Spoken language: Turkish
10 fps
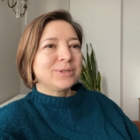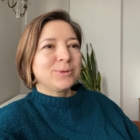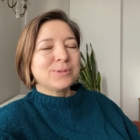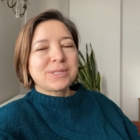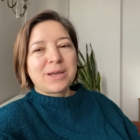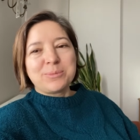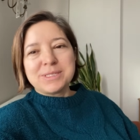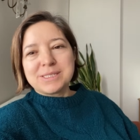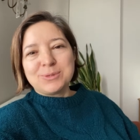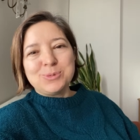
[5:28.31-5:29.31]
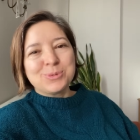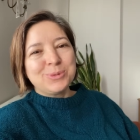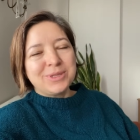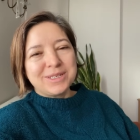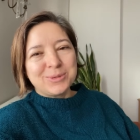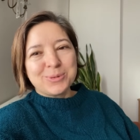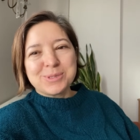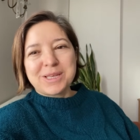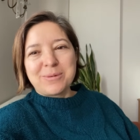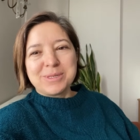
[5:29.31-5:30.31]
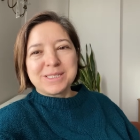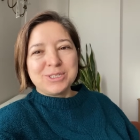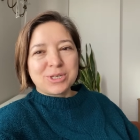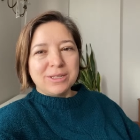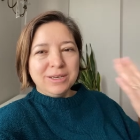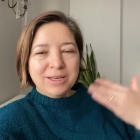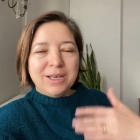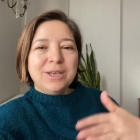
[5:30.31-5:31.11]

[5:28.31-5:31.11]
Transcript: göstermesin, üzüntülerini göstermesin inşallah.